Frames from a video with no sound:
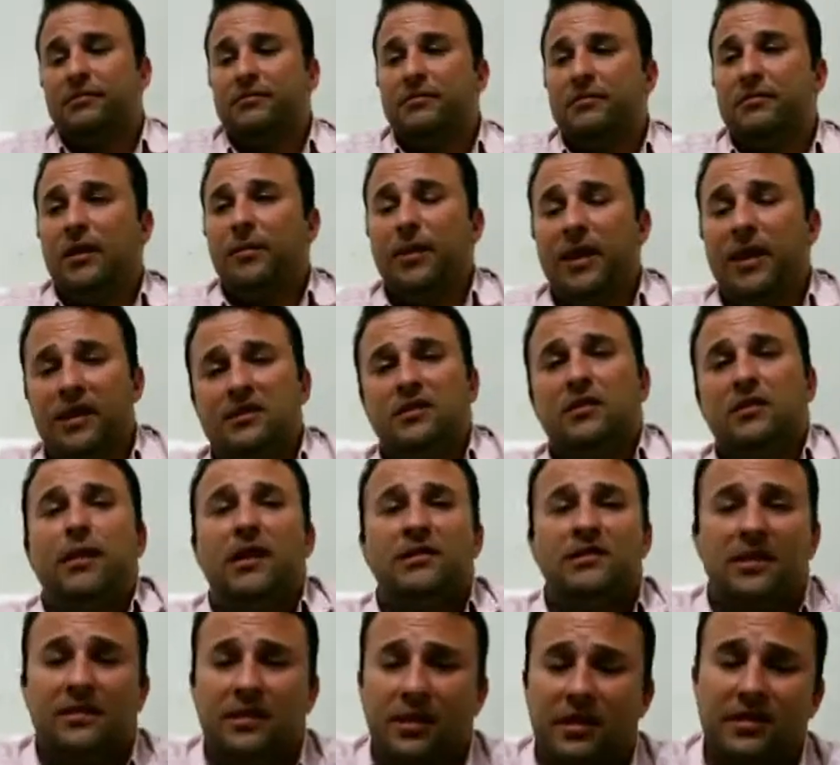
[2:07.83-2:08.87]
ter merecido
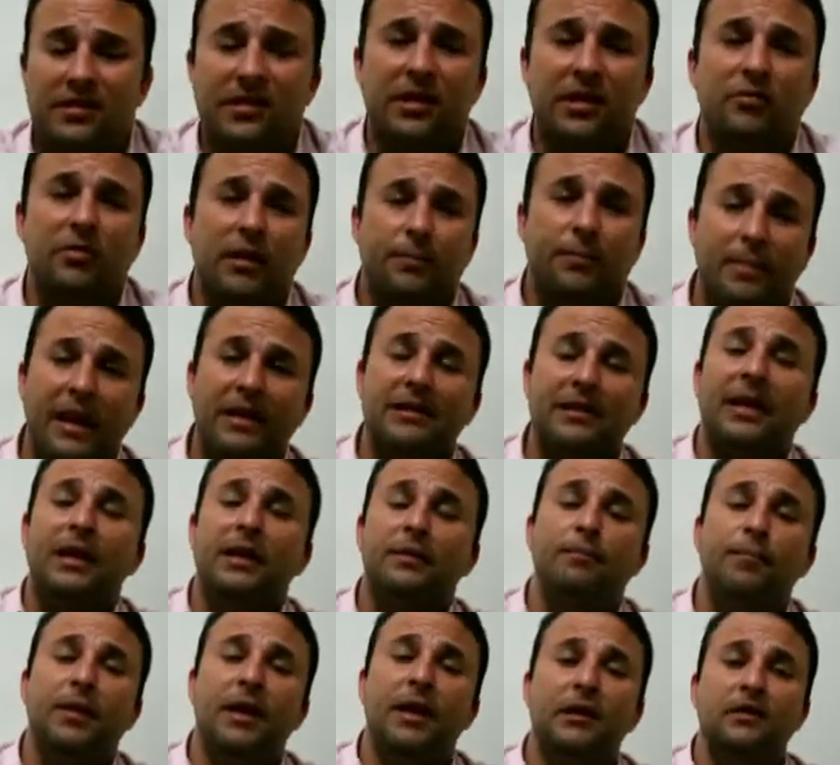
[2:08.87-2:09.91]
mais atenção na parte da
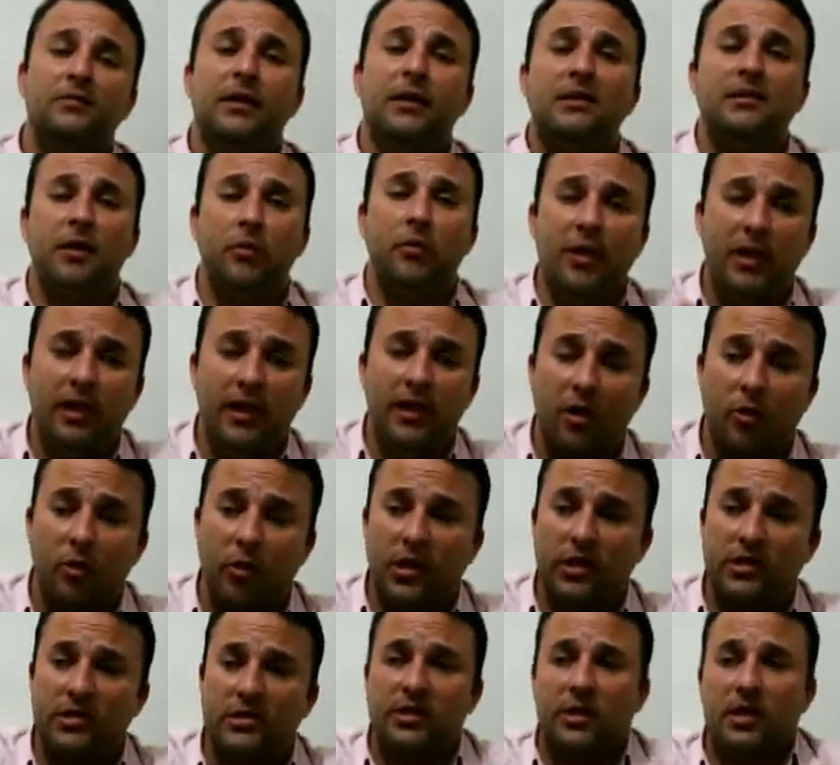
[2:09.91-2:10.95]
limpeza, mas realmente
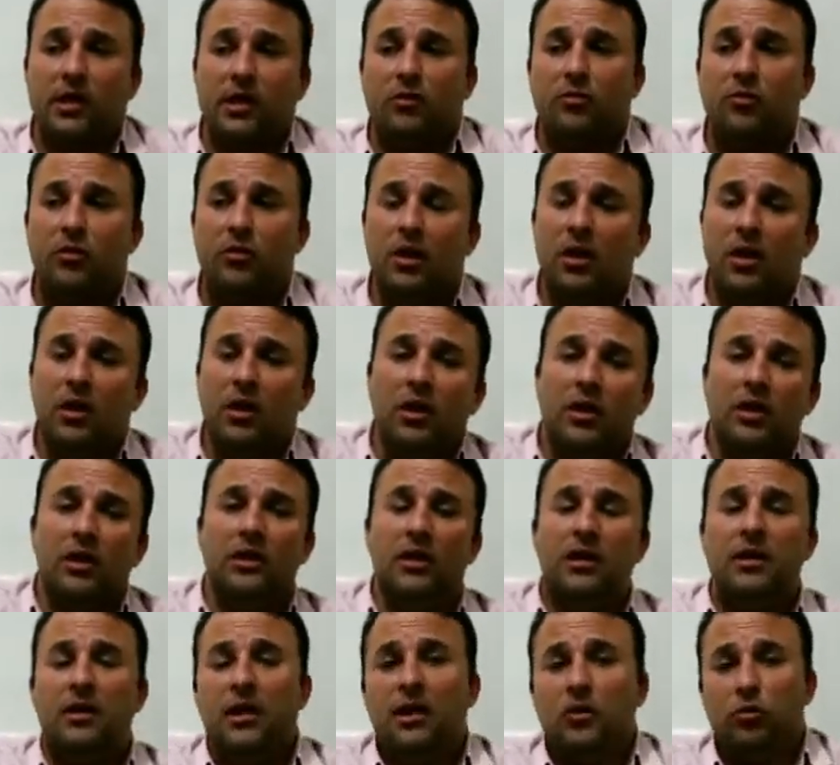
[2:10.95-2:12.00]
reconhecendo
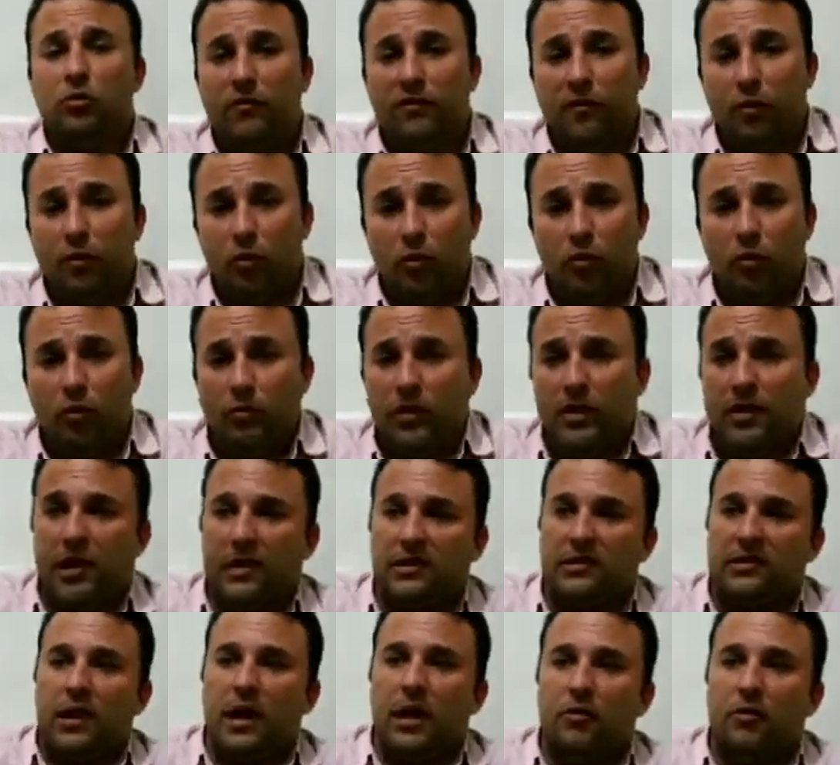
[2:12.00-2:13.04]
que diante do volume
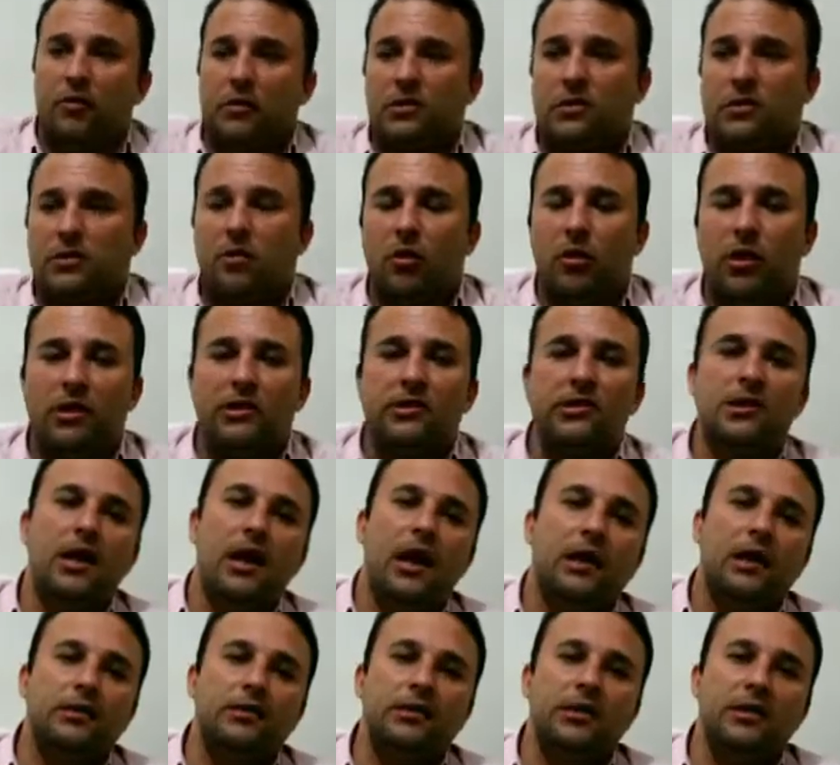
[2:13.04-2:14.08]
das águas
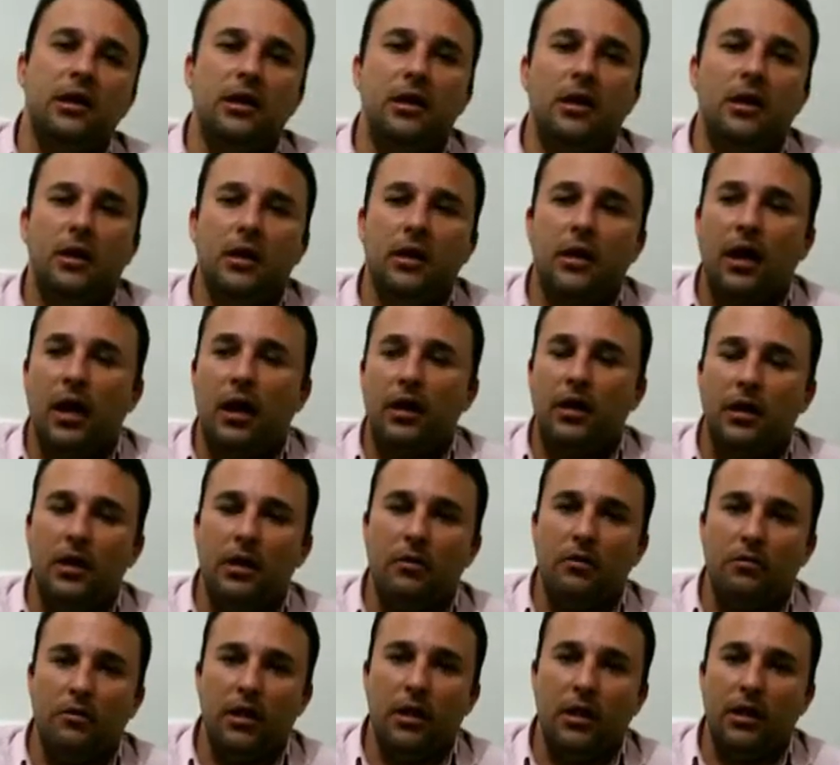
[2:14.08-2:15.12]
torrenciais que
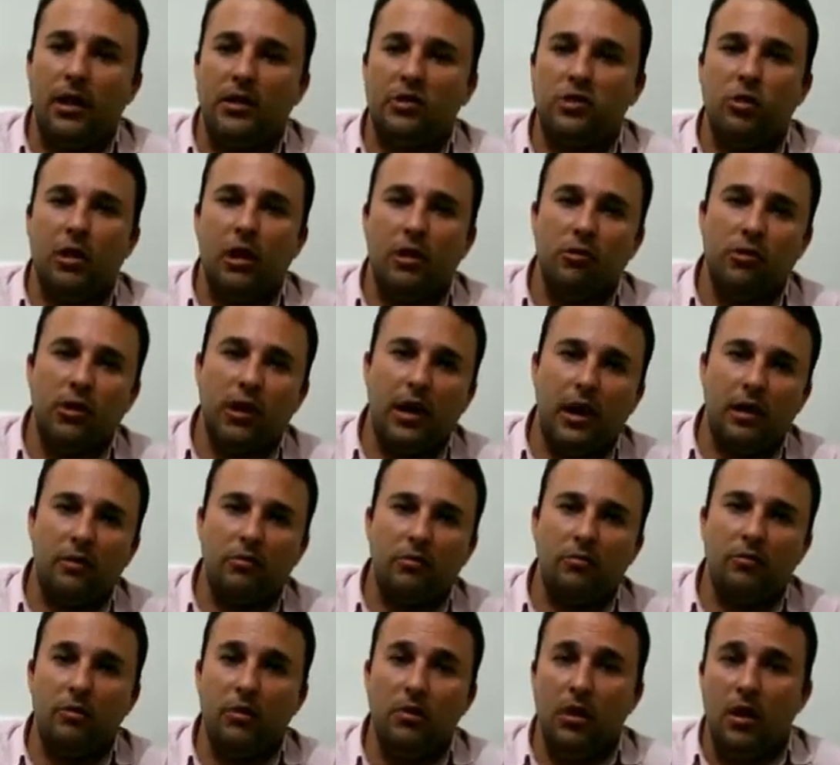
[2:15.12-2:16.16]
caíram, né, que assolaram o
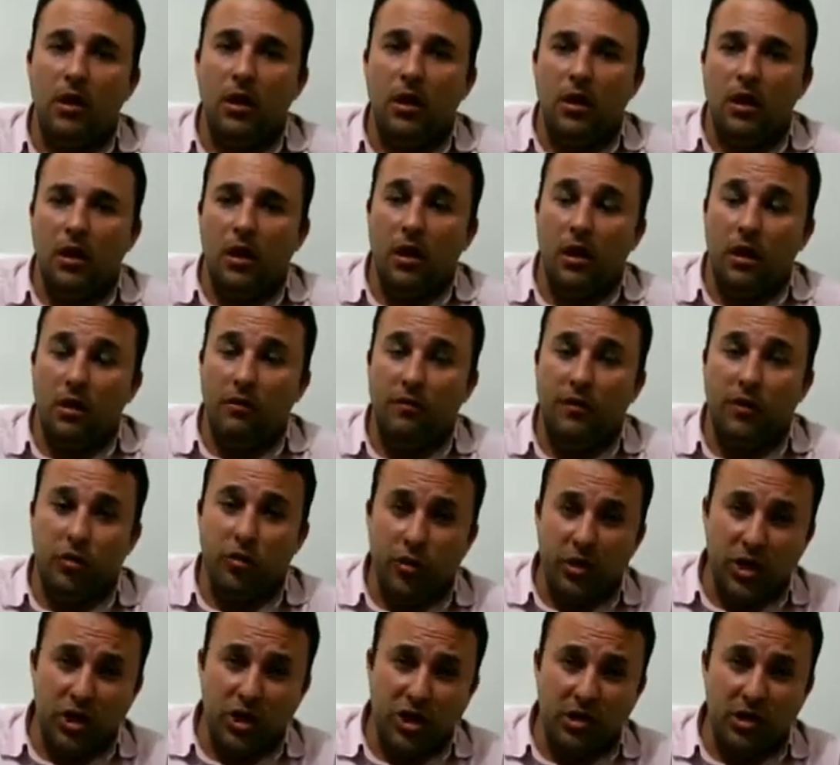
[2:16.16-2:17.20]
Crato em
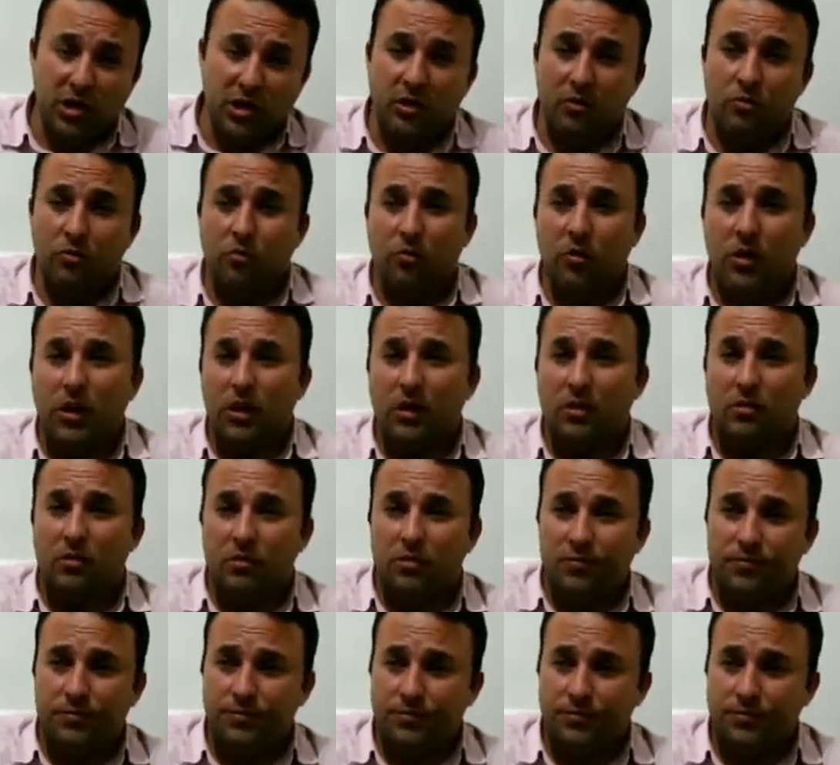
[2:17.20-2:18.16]
28 de janeiro do ano